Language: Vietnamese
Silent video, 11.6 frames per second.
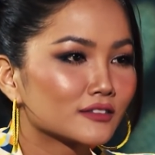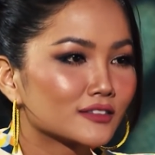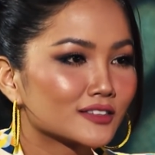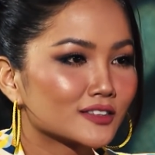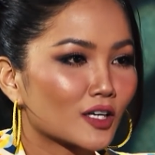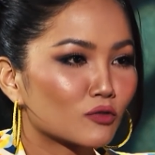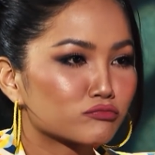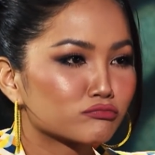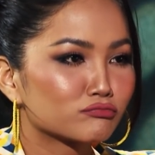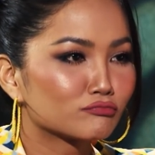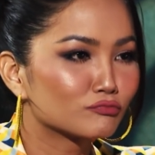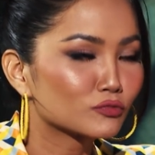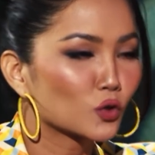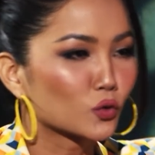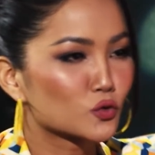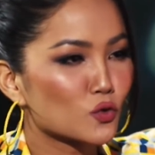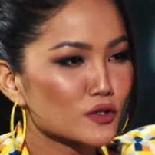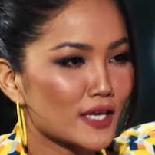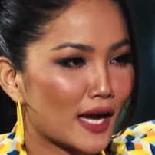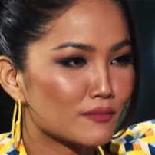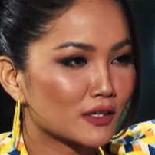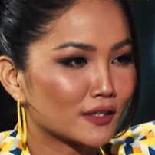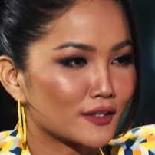xong tụt xuống
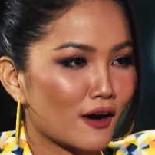giảm thật là